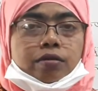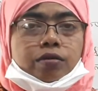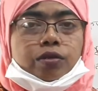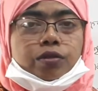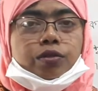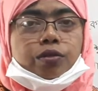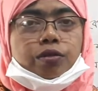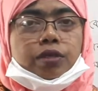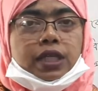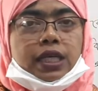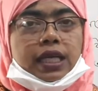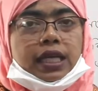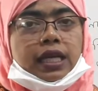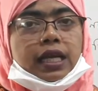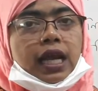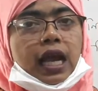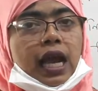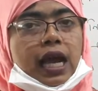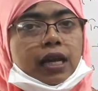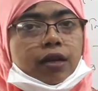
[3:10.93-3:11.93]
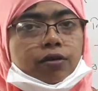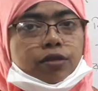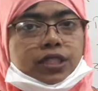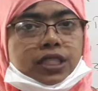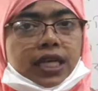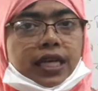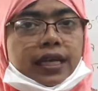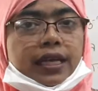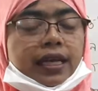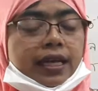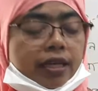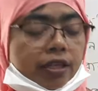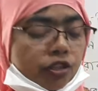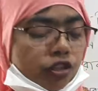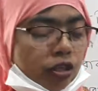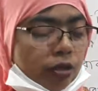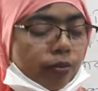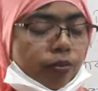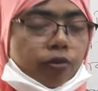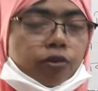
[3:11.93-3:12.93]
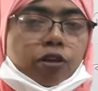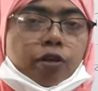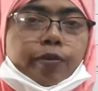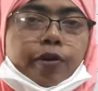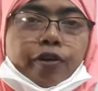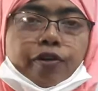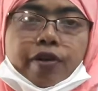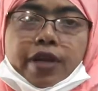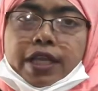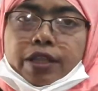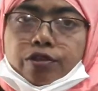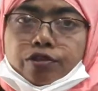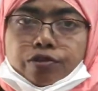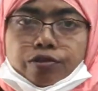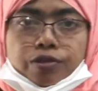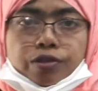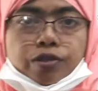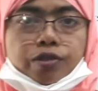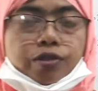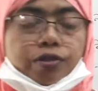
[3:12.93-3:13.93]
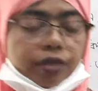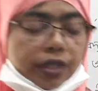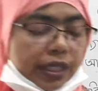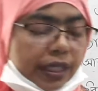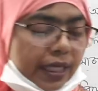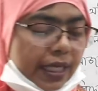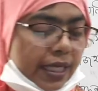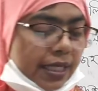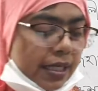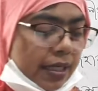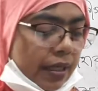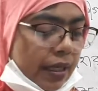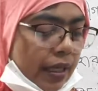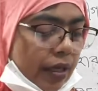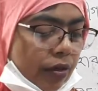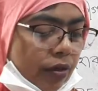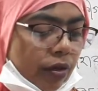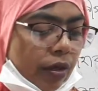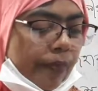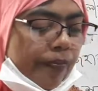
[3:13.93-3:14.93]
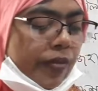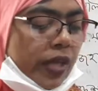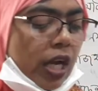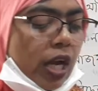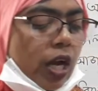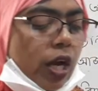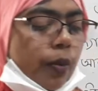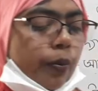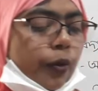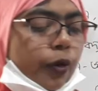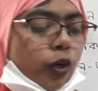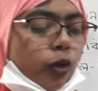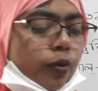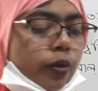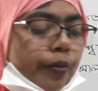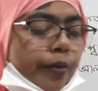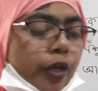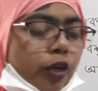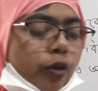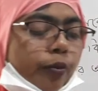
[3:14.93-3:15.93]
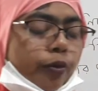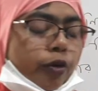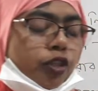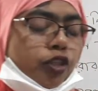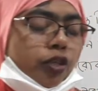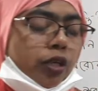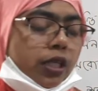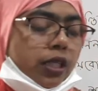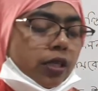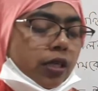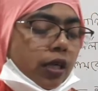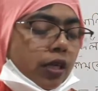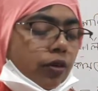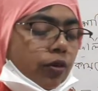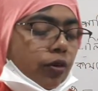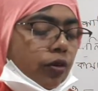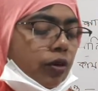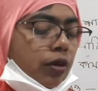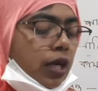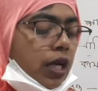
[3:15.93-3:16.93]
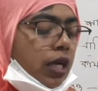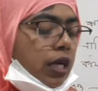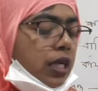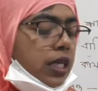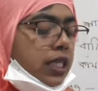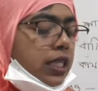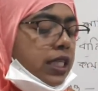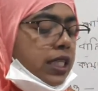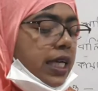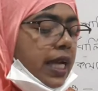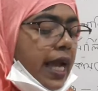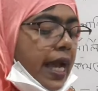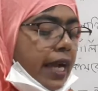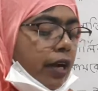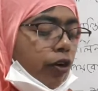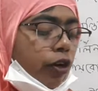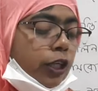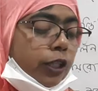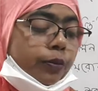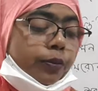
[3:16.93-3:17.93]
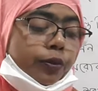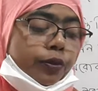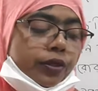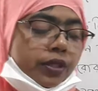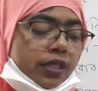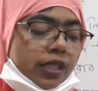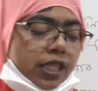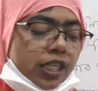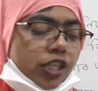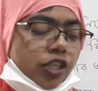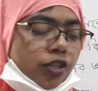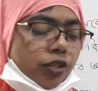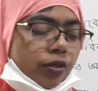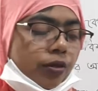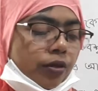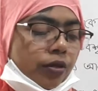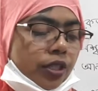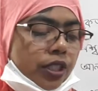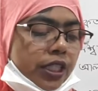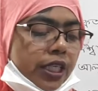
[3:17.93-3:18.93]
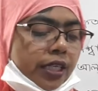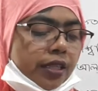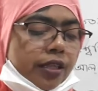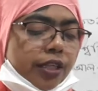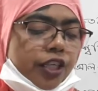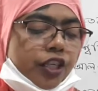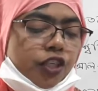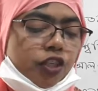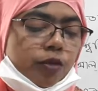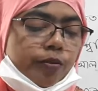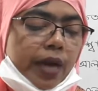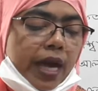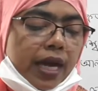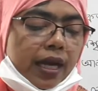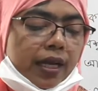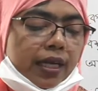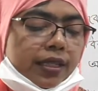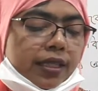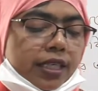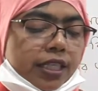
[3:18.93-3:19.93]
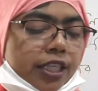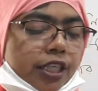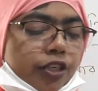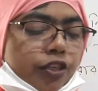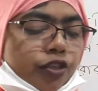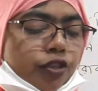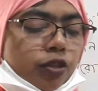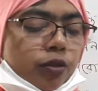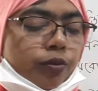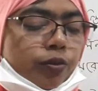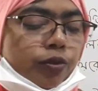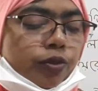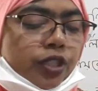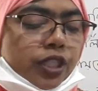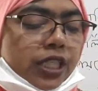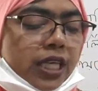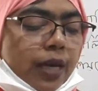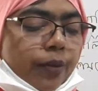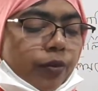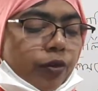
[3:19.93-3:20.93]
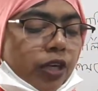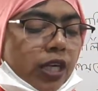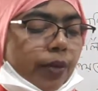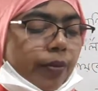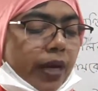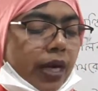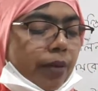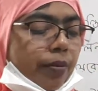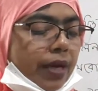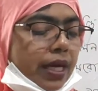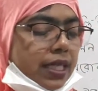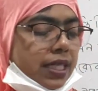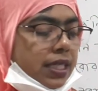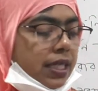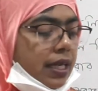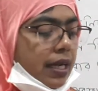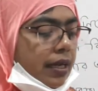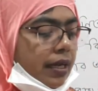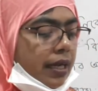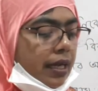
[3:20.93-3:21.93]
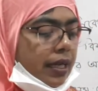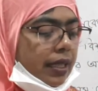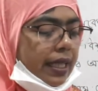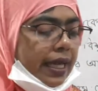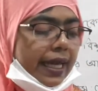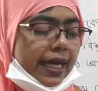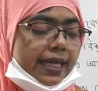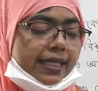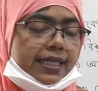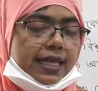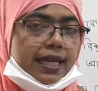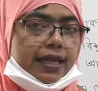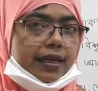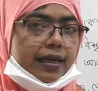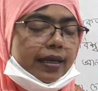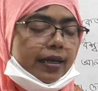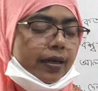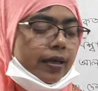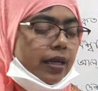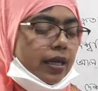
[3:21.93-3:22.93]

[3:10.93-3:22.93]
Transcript: গধুলি আলো ছায়া সবগুলো বর্ণনা এত সুন্দর করে দিয়েছেন দেখো মরুভূমির ওপর চন্দ্রালোক সে এক অদ্ভুত দৃশ্য সে দৃশ্য বাংলাদেশের সবুজ শ্যামলিমার মাঝখানে দেখা যায় না